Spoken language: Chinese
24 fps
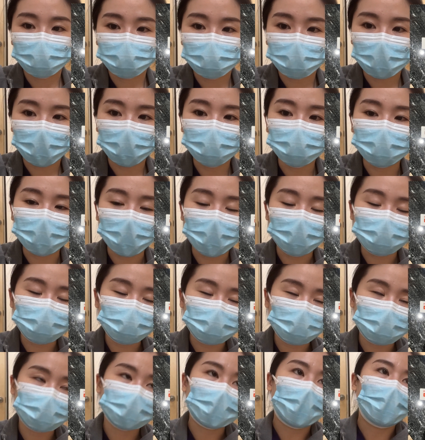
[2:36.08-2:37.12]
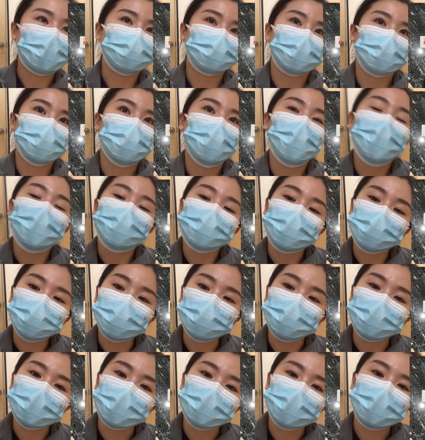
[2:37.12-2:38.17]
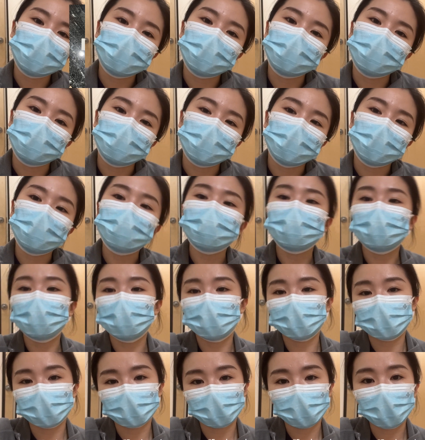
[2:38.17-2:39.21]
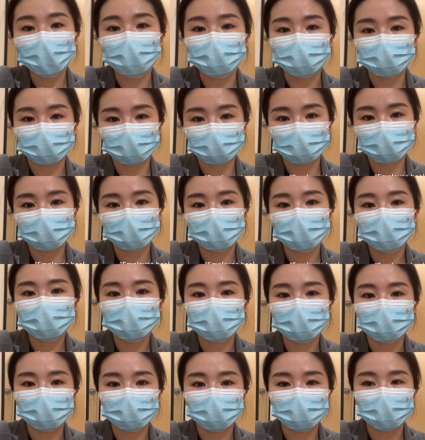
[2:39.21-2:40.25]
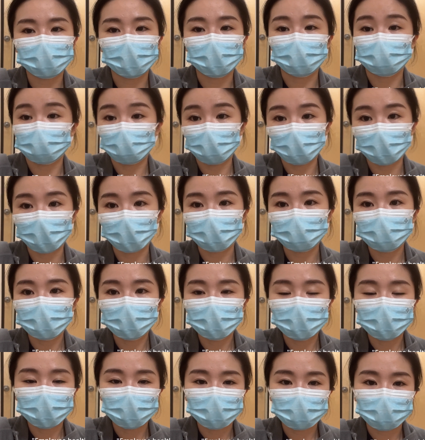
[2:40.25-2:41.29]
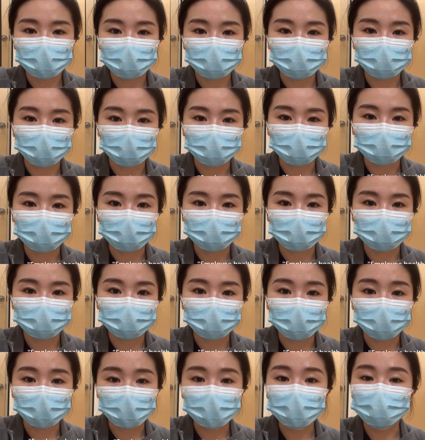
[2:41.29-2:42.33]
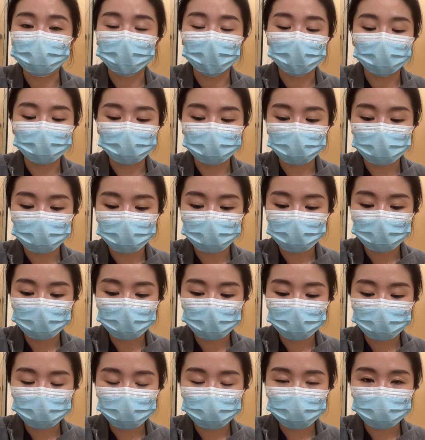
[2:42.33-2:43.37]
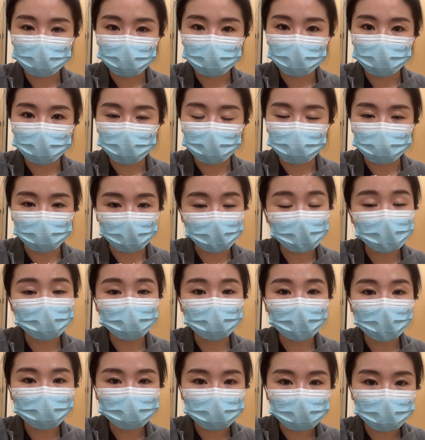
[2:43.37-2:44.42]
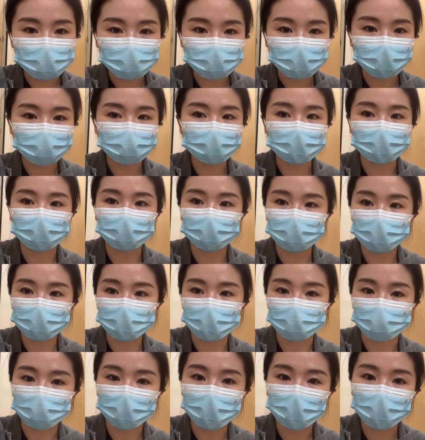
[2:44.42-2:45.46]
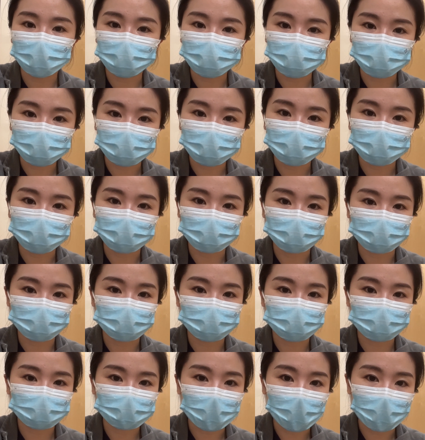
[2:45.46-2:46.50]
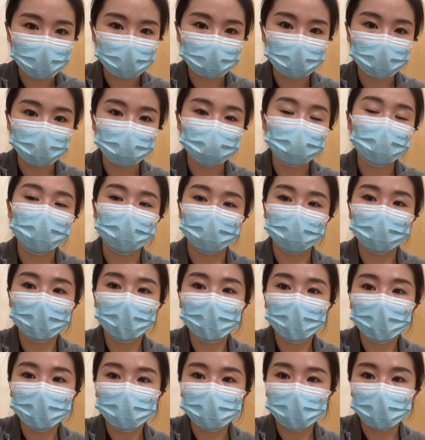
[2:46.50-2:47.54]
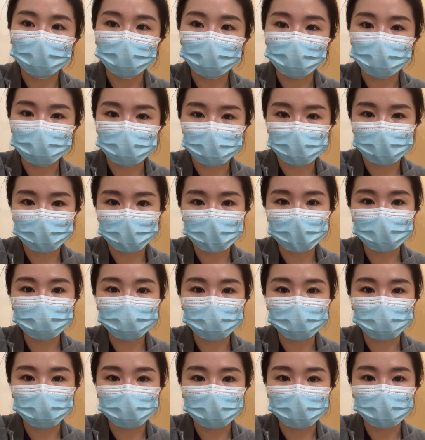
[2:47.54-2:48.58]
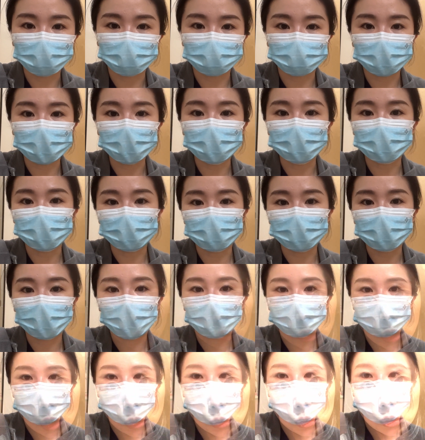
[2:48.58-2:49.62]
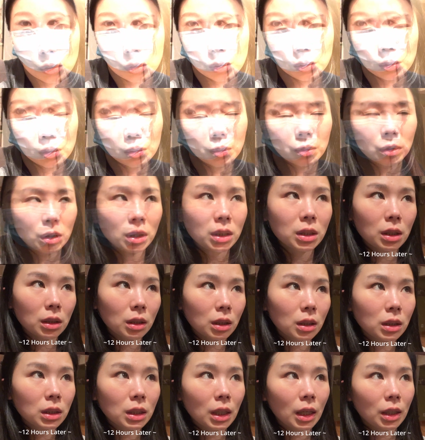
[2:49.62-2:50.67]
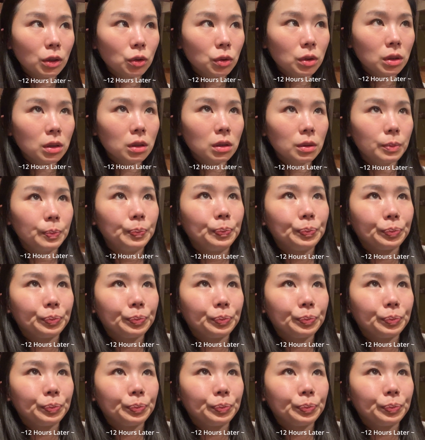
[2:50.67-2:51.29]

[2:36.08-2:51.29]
然后我刚刚就是打电话给我们的那个 employee health 的电话，然后留了 voicemail。所以我希望呢，他们可以赶快就是打给我，然后 schedule 一个 PCR test， 因为我一整天下来就是